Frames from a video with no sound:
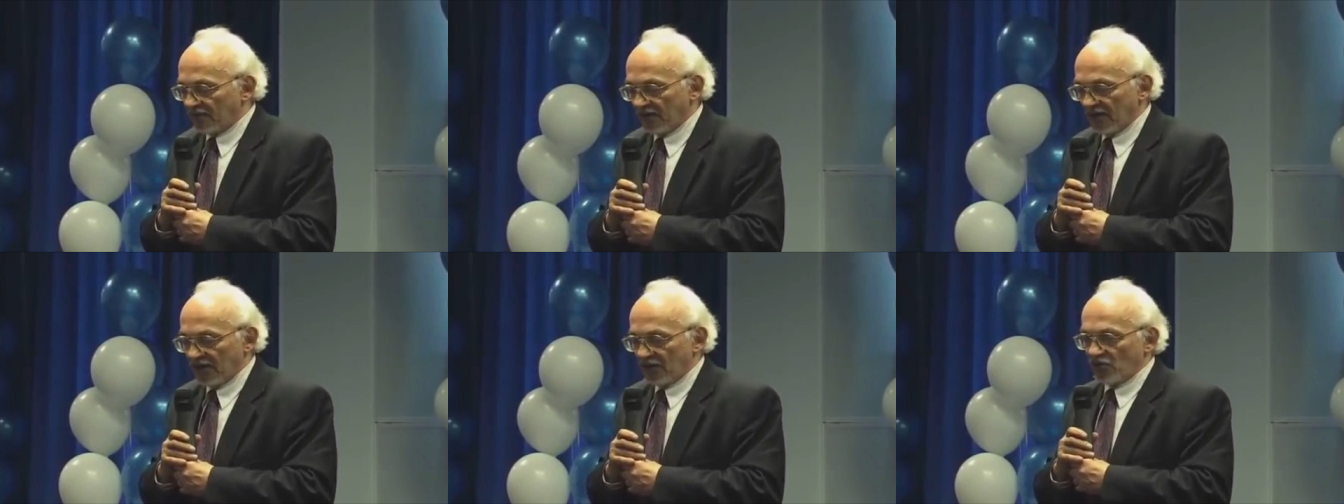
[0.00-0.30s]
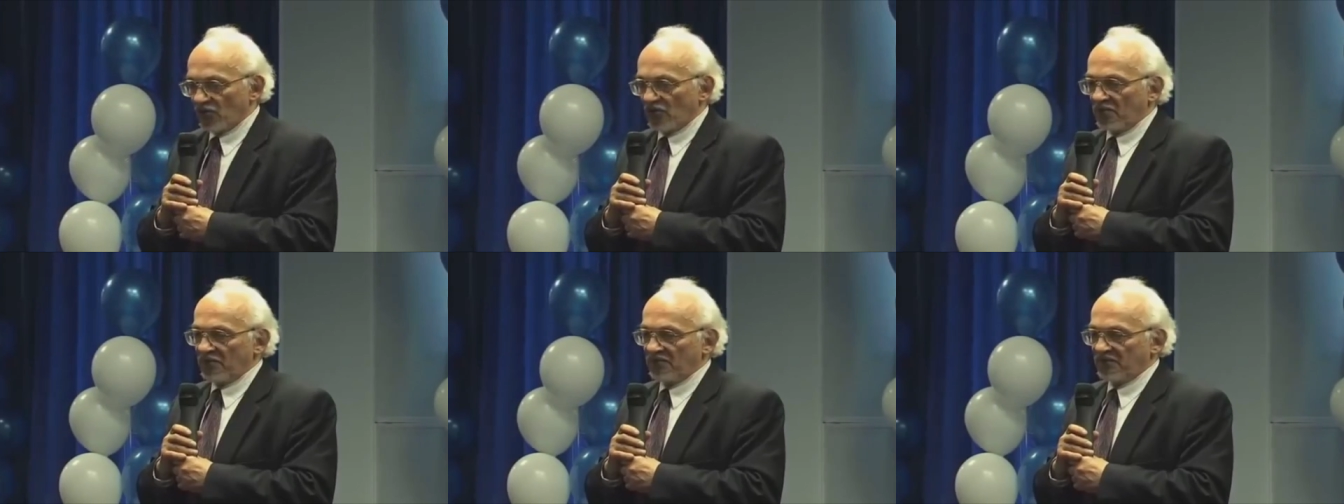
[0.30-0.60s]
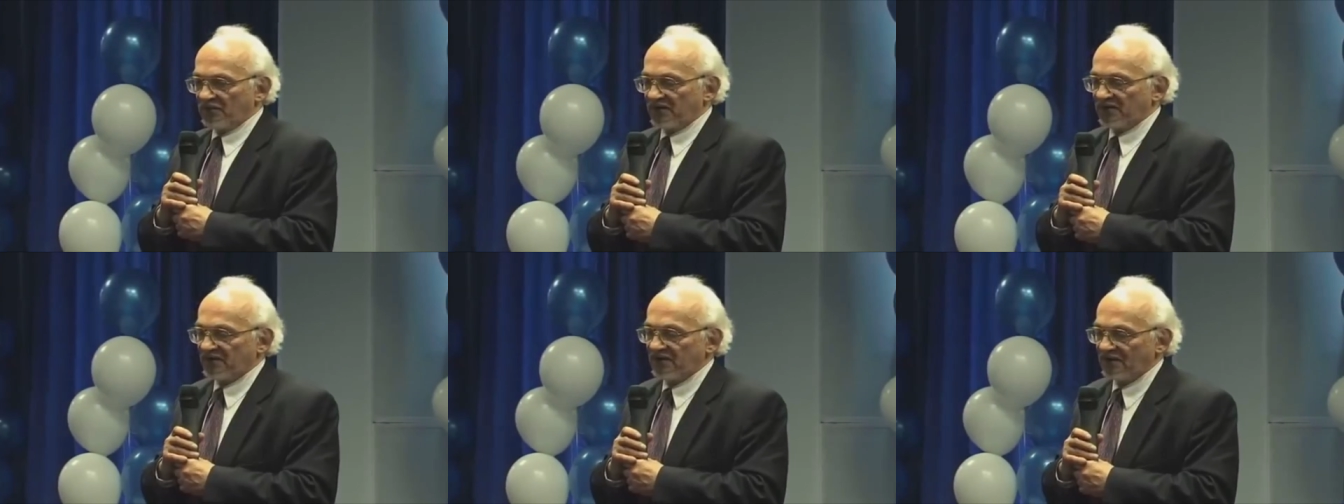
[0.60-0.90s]
о котором не
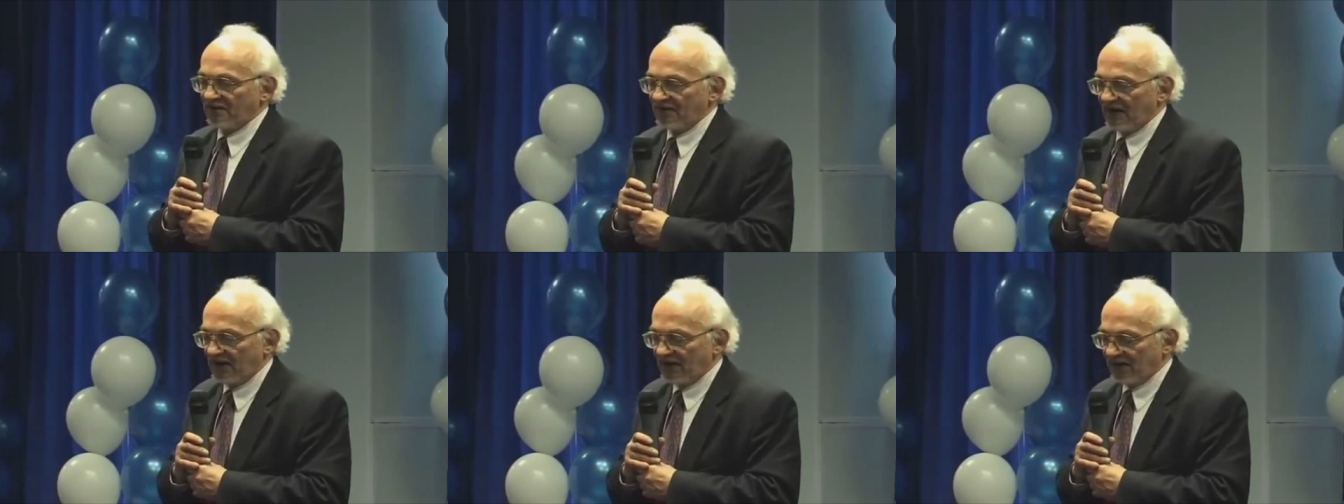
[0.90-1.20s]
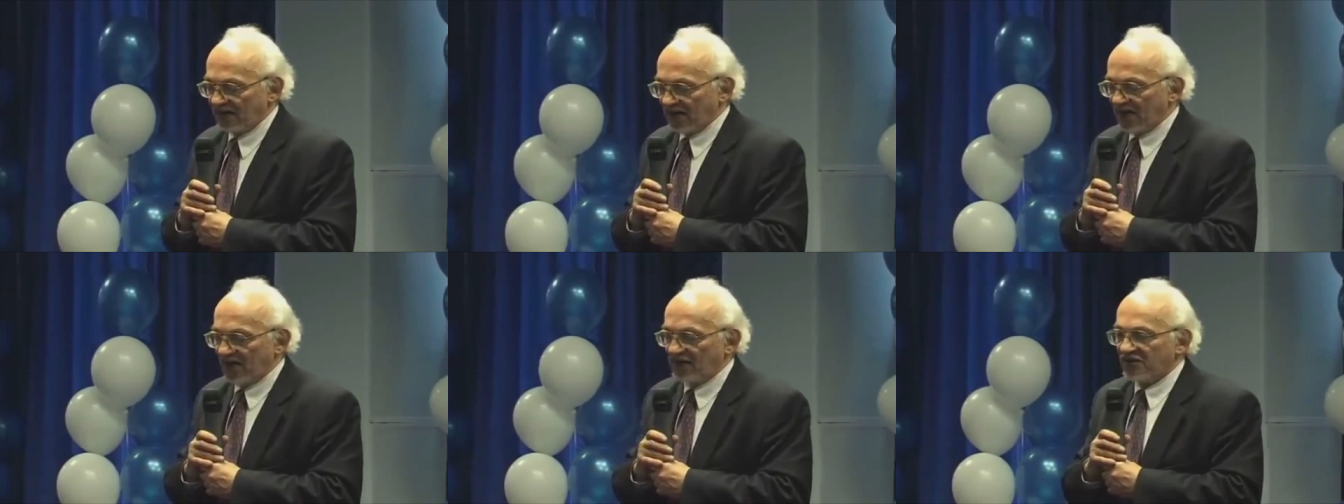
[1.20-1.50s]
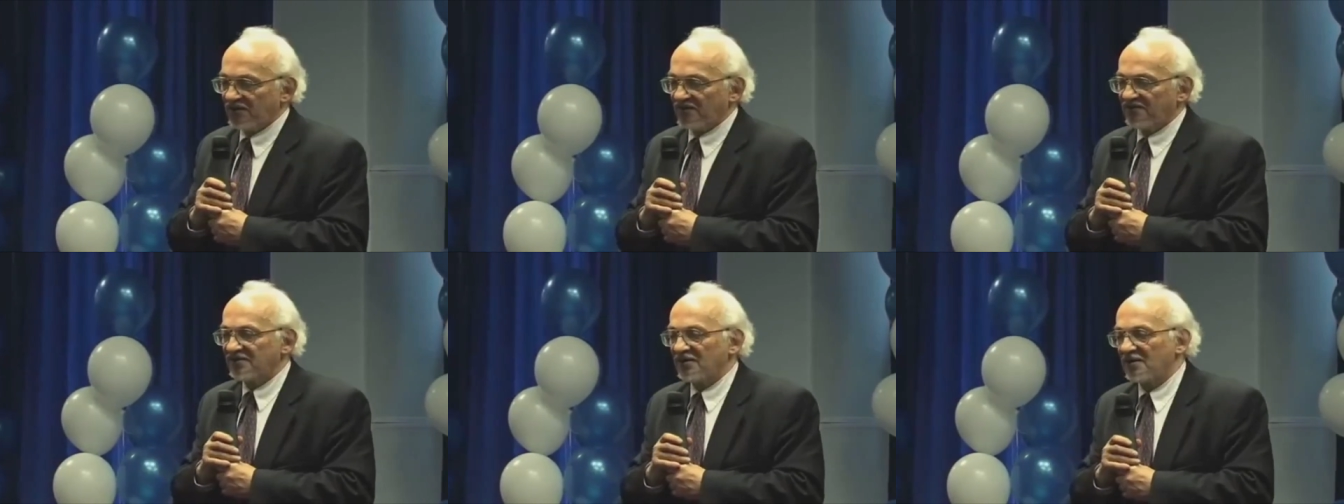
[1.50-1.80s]
подозревали
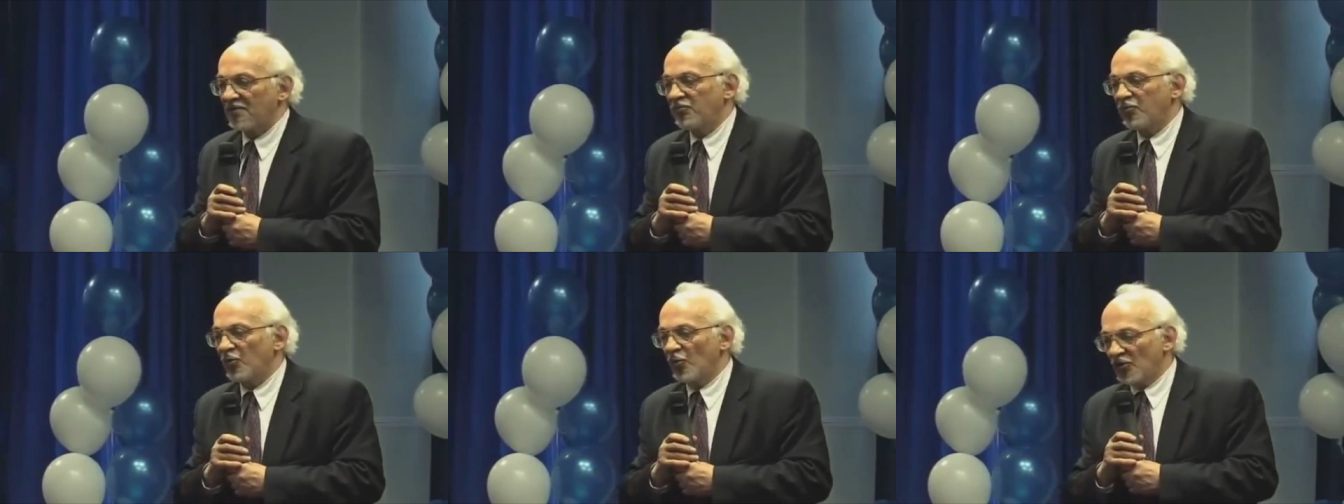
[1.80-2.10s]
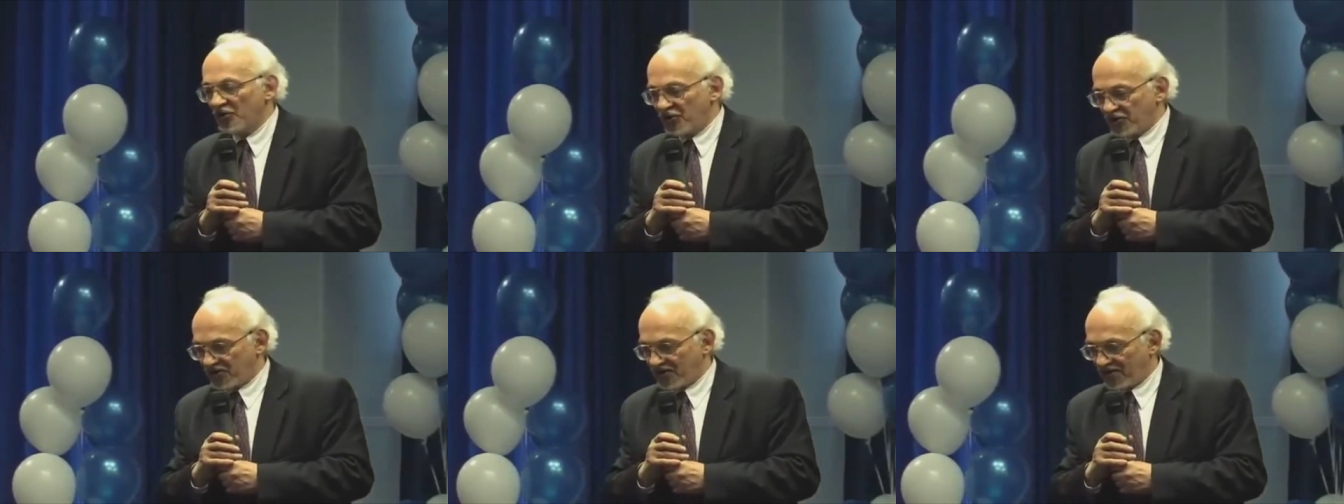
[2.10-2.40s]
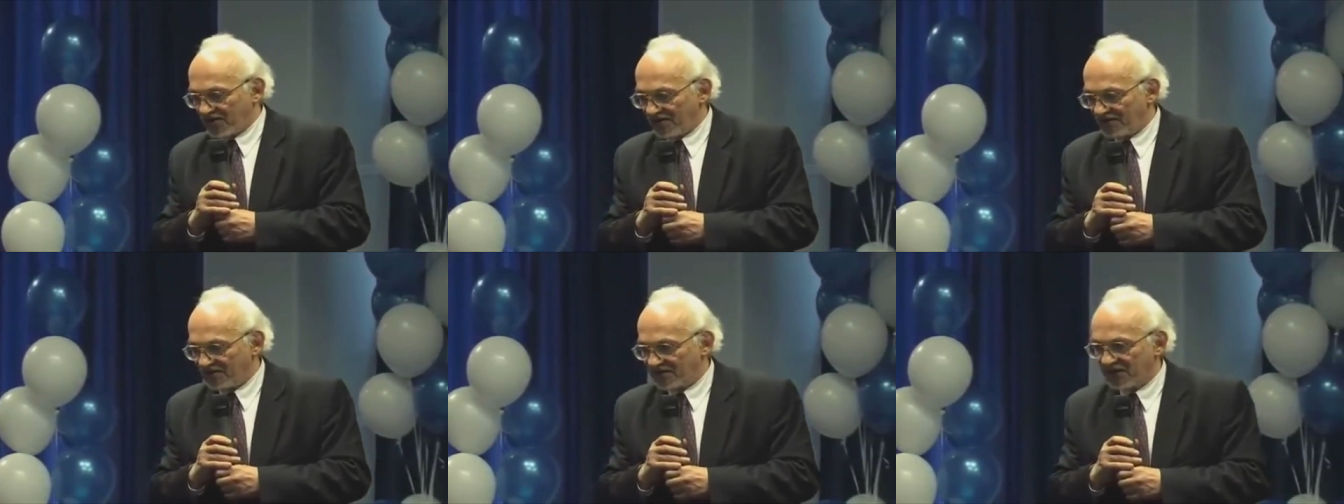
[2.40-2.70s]
даже разработчики в